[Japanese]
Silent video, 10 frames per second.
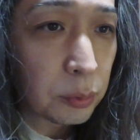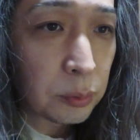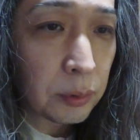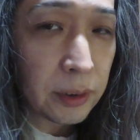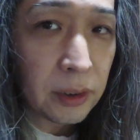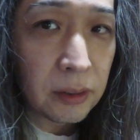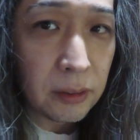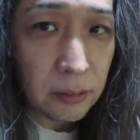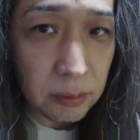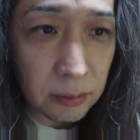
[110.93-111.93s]
働とは言え
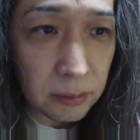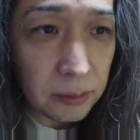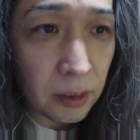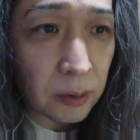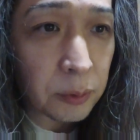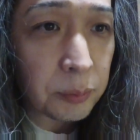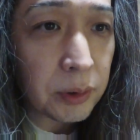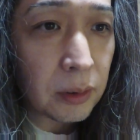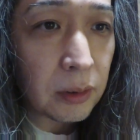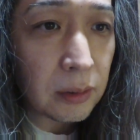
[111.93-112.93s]
ないですね遊
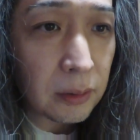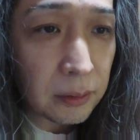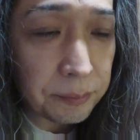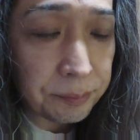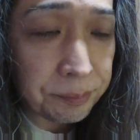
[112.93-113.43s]
びながら